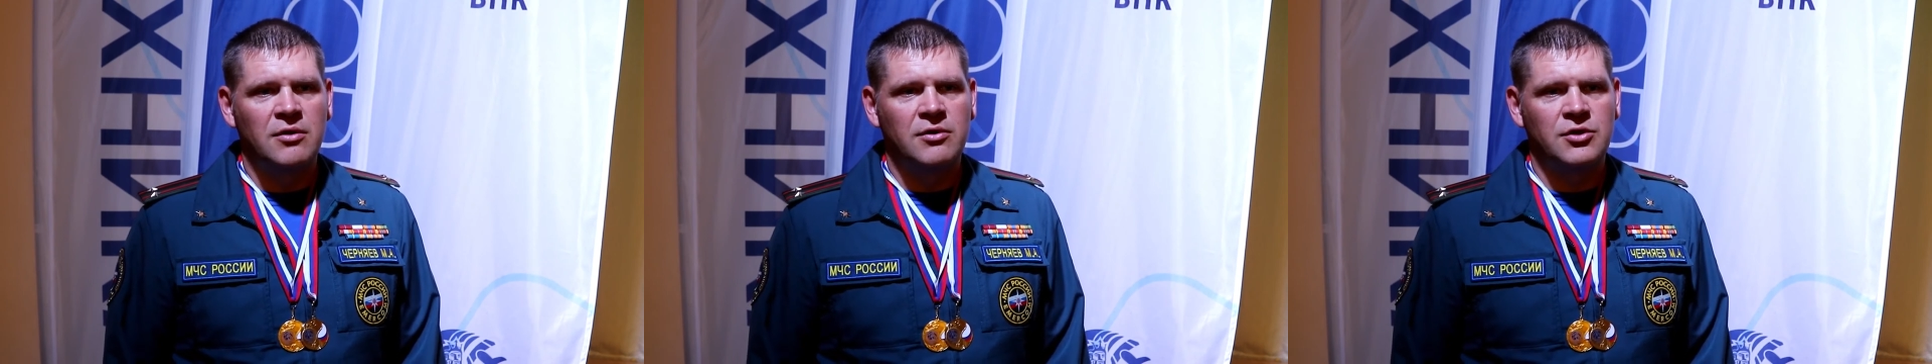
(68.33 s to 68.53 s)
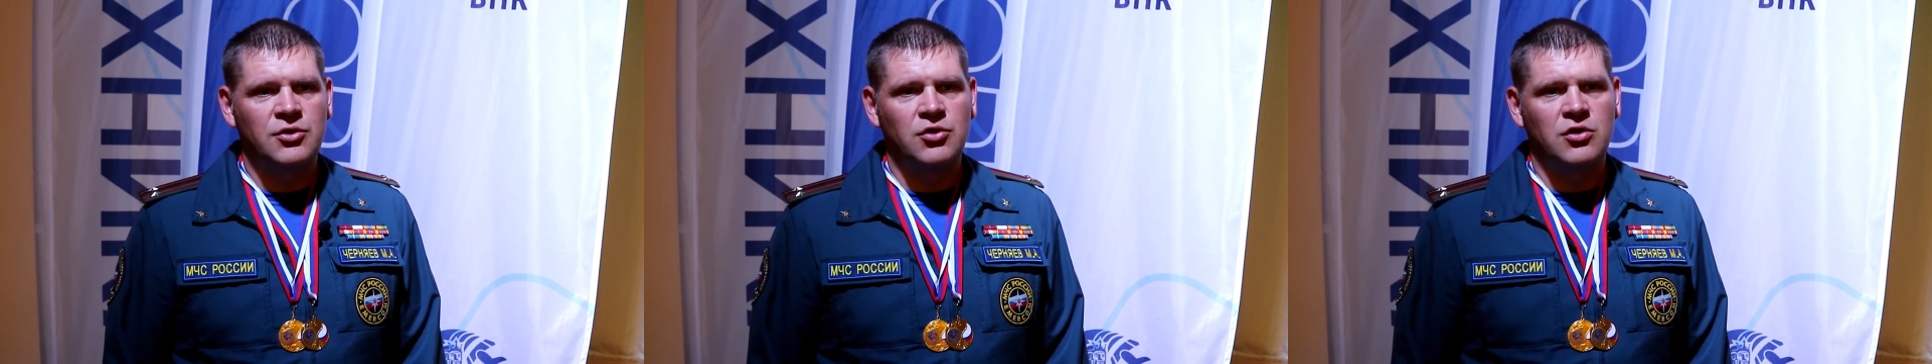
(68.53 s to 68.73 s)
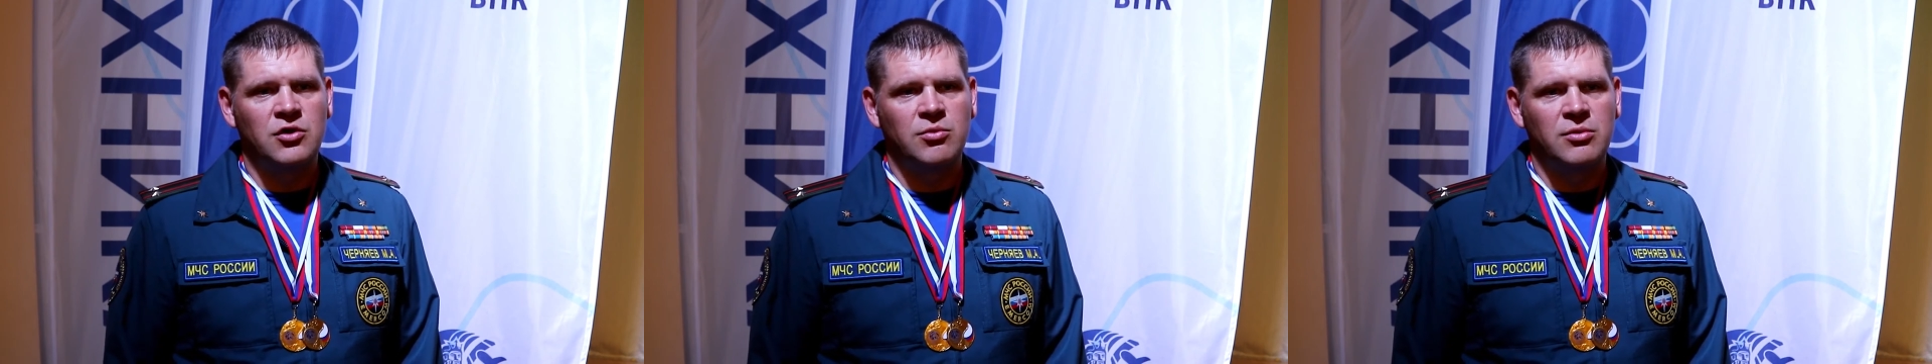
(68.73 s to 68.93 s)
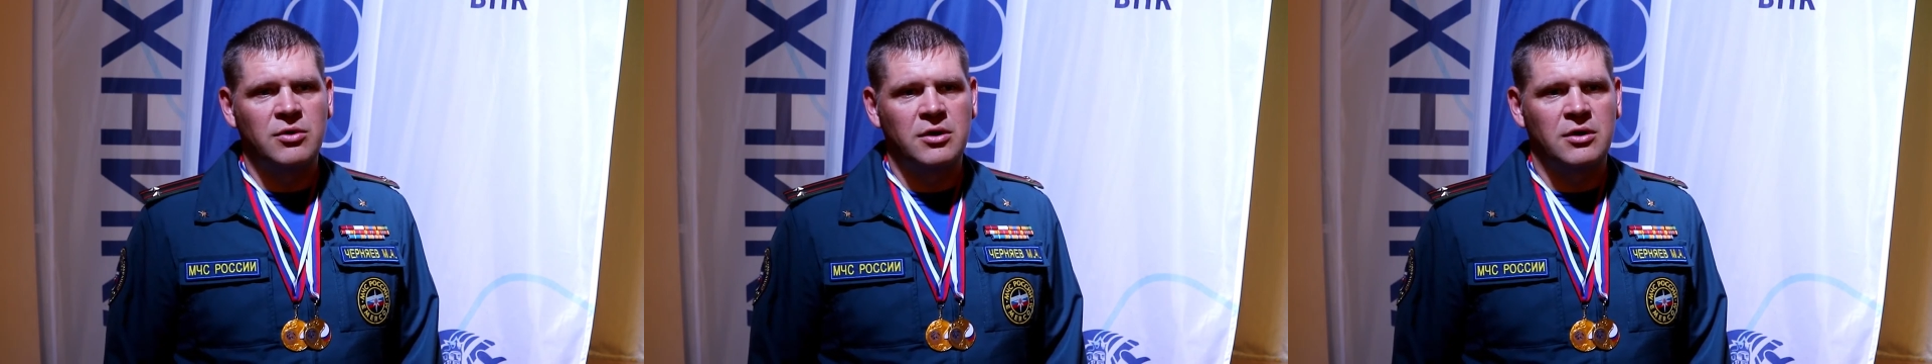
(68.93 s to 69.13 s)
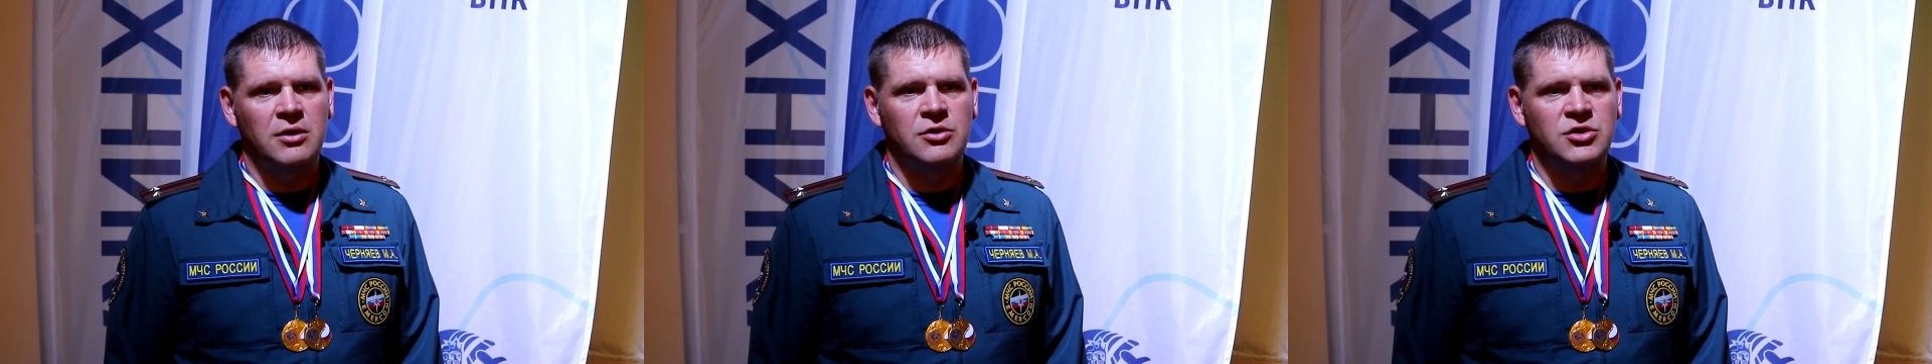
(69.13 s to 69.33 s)
в которых
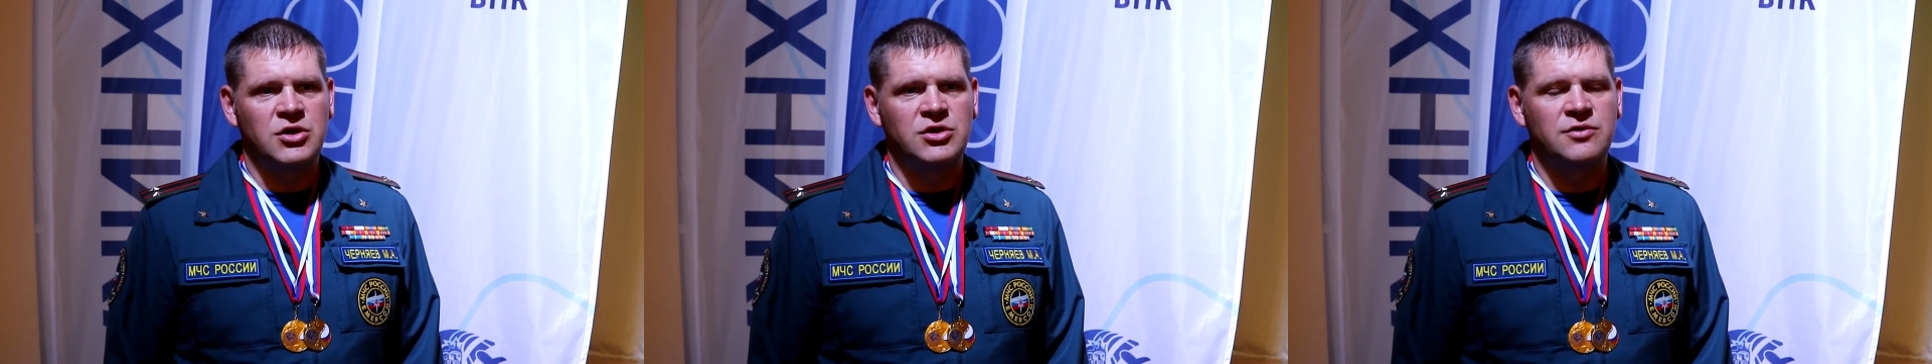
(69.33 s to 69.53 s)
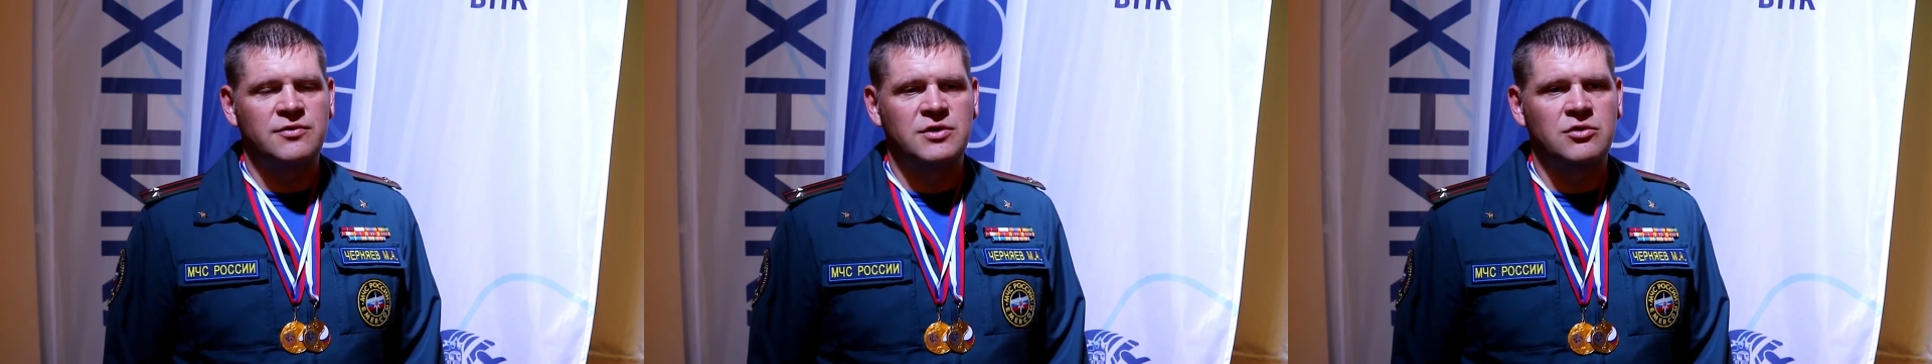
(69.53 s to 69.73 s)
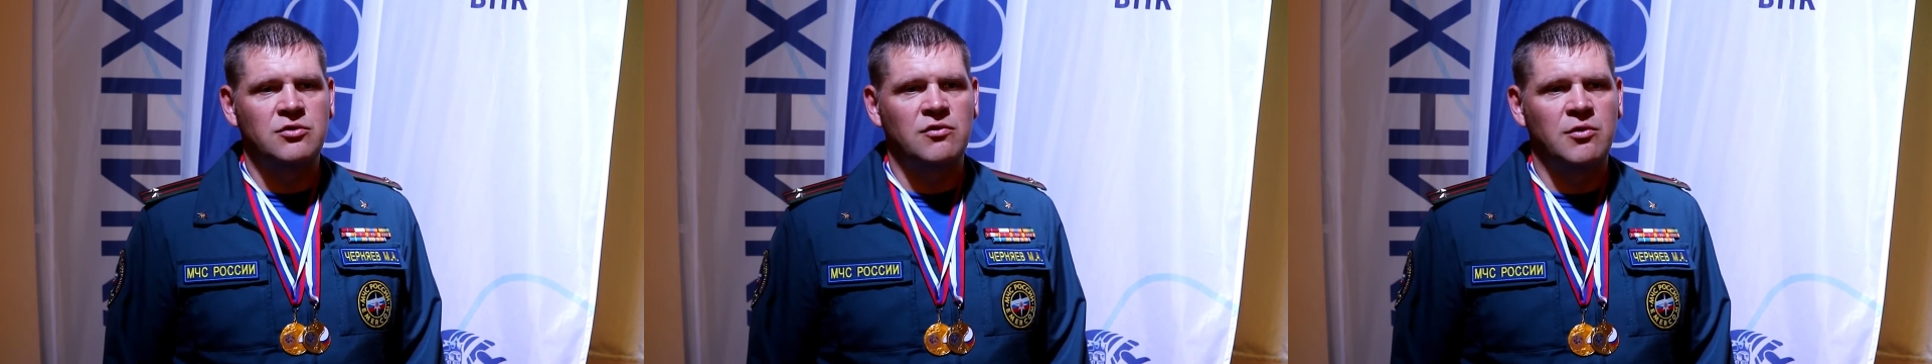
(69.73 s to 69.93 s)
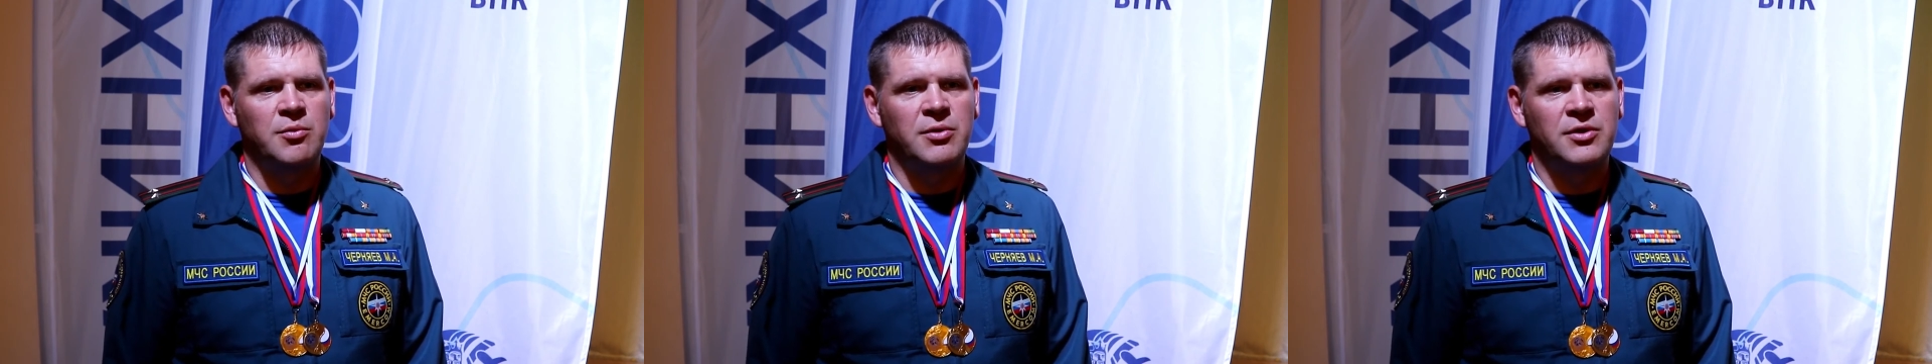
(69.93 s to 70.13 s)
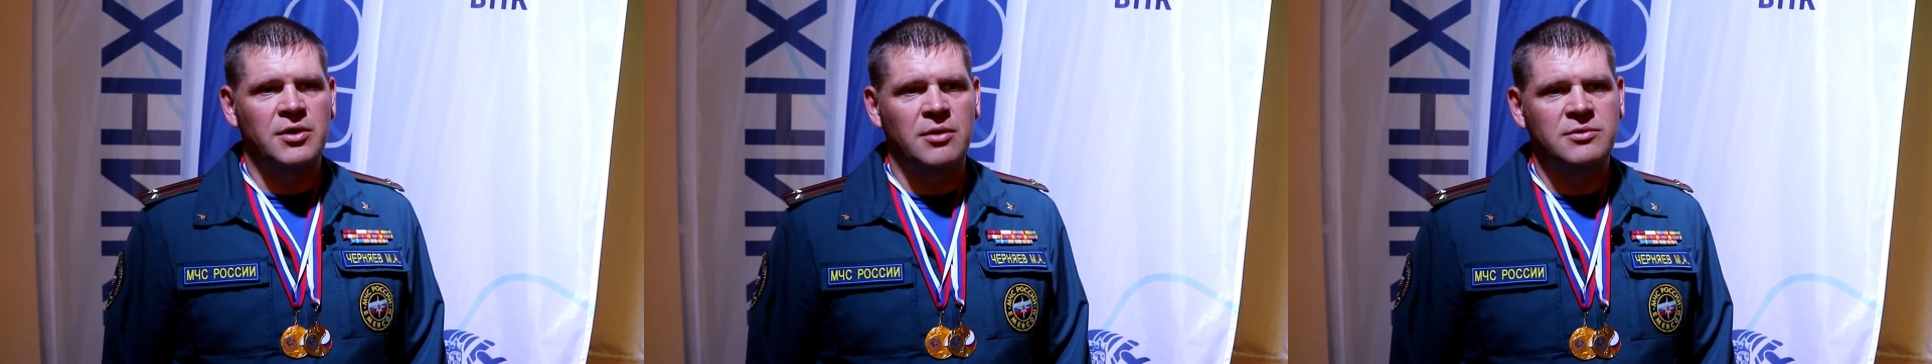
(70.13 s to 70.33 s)
мы чаще всего
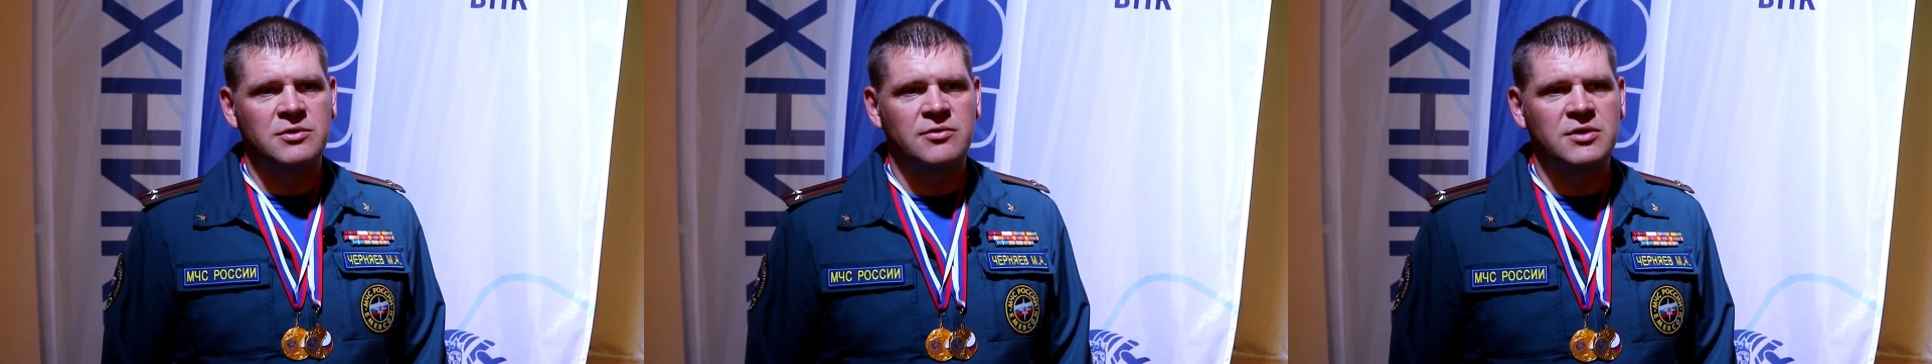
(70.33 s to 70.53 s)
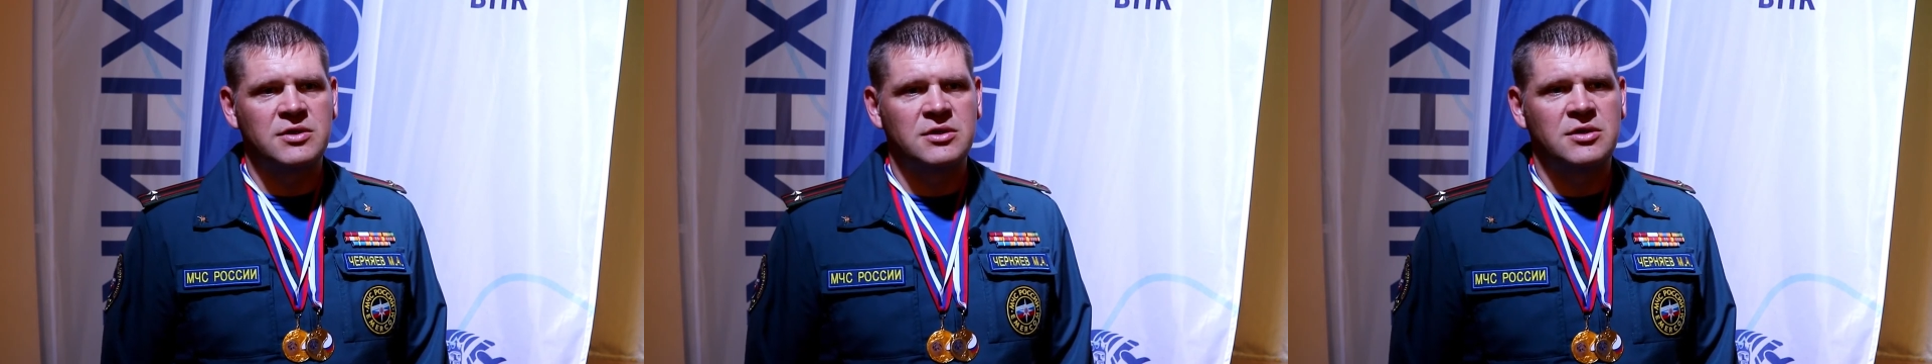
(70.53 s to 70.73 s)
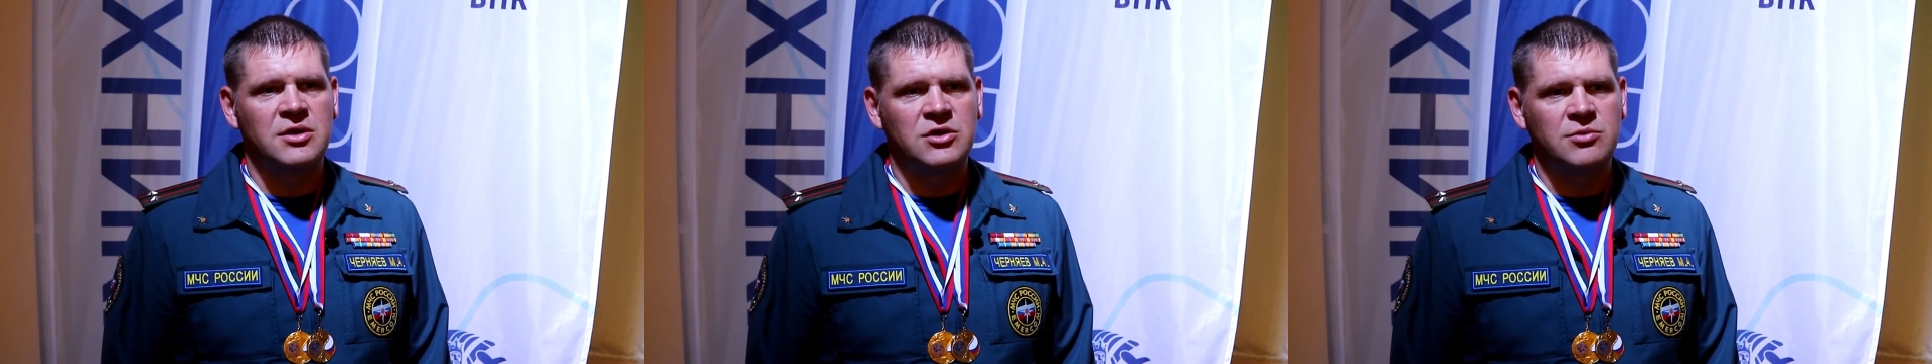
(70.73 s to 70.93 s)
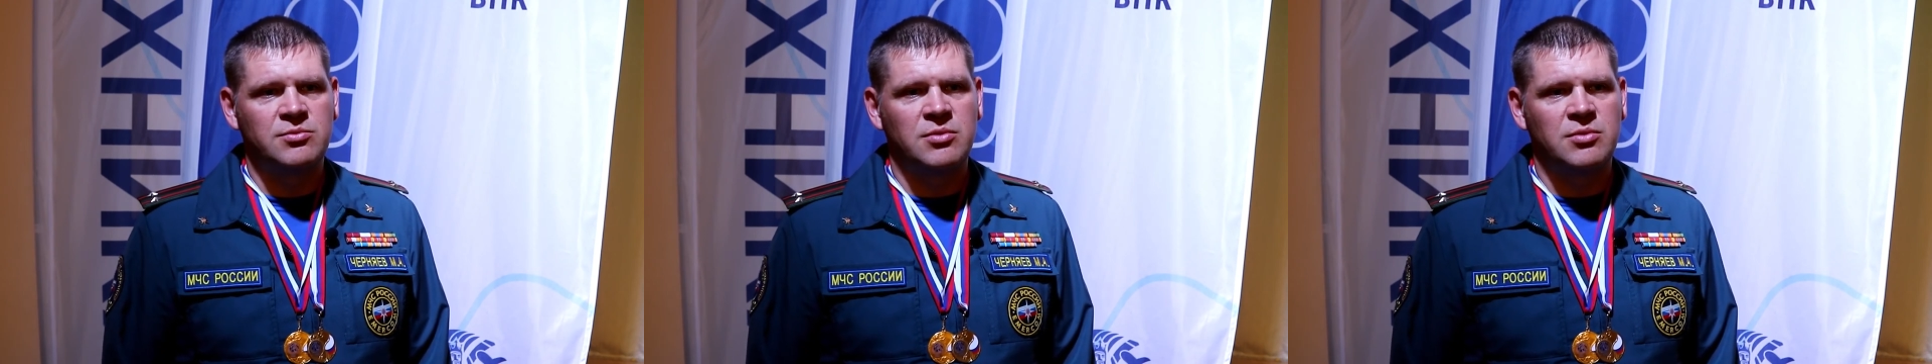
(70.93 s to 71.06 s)
выполняем свои задачи по